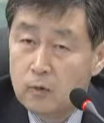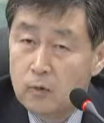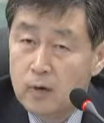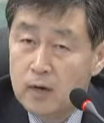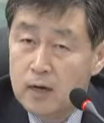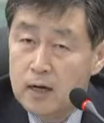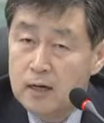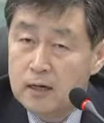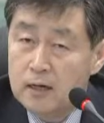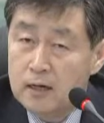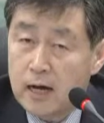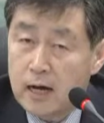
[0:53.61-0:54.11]

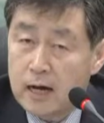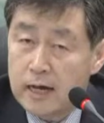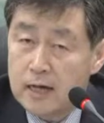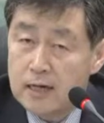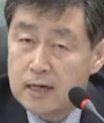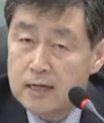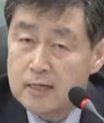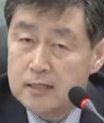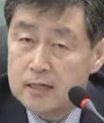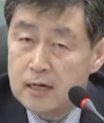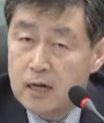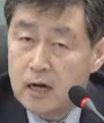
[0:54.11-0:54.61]
원래는
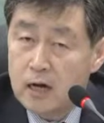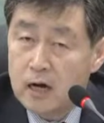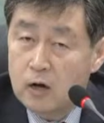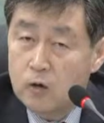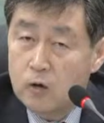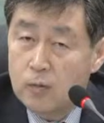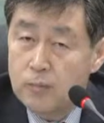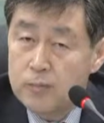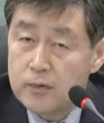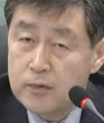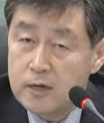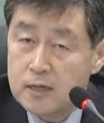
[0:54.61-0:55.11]

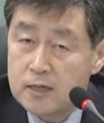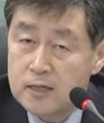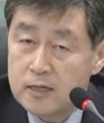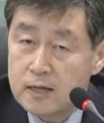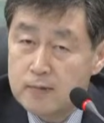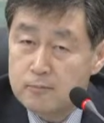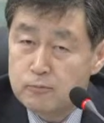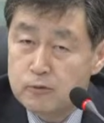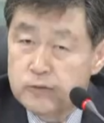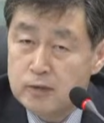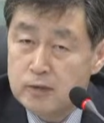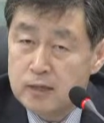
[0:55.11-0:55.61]
가해자하고
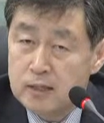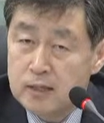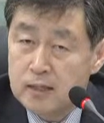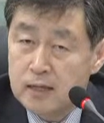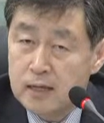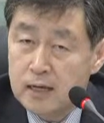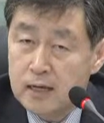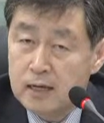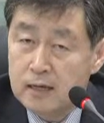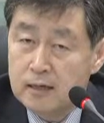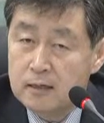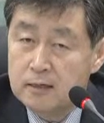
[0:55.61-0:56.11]
피해자의
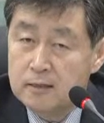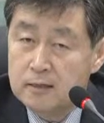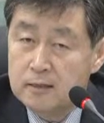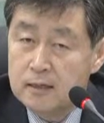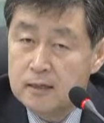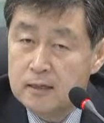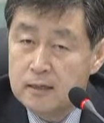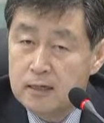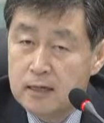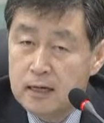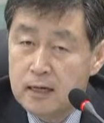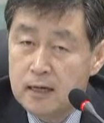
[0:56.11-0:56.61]
문제인데
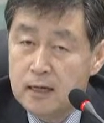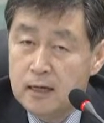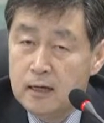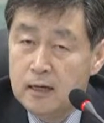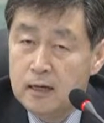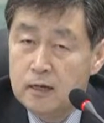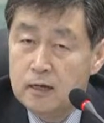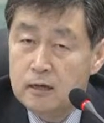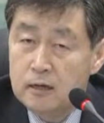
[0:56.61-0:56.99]
거기에